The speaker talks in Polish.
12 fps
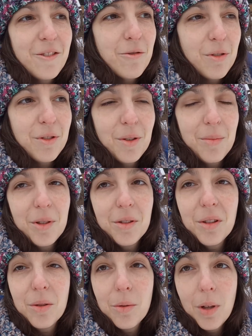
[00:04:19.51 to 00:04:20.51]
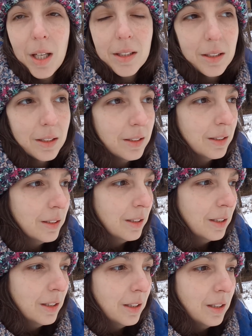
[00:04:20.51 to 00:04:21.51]
już od dobrych kilku lat
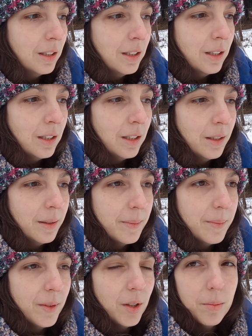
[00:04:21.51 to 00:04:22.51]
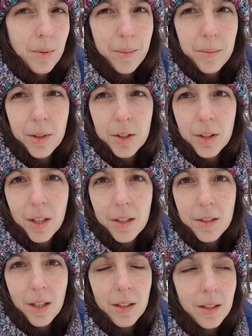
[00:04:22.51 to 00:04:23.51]
no i byłam też
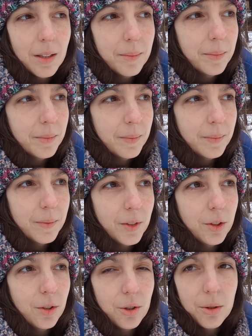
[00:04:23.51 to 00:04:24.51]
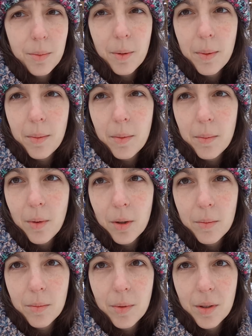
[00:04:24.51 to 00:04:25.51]
zachęcana, mm, tylko że problemem
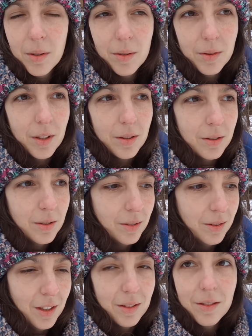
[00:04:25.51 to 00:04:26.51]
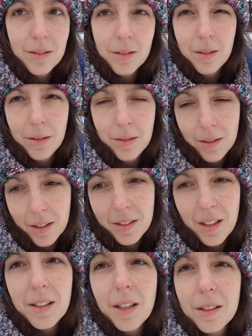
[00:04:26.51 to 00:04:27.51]
moim y, jest, jest, jest
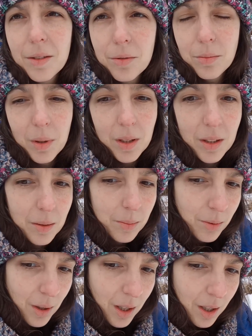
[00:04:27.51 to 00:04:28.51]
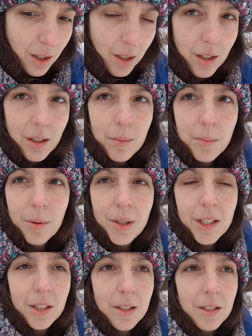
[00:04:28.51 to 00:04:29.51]
nadal jest w sumie i była
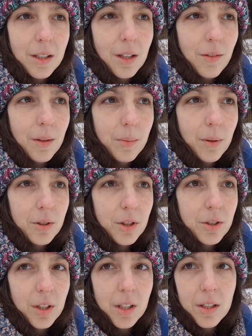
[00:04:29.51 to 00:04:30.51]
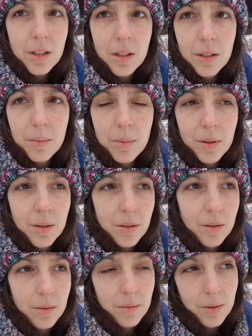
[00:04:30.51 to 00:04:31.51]
blokada językowa, bo chociaż angielski
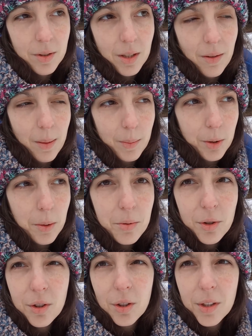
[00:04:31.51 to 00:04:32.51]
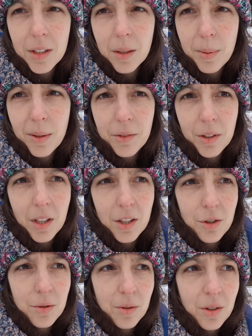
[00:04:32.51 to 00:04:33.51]
niby znałam dobrze, to tak naprawdę
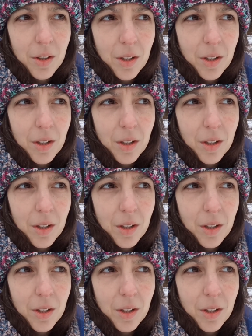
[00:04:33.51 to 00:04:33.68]
leży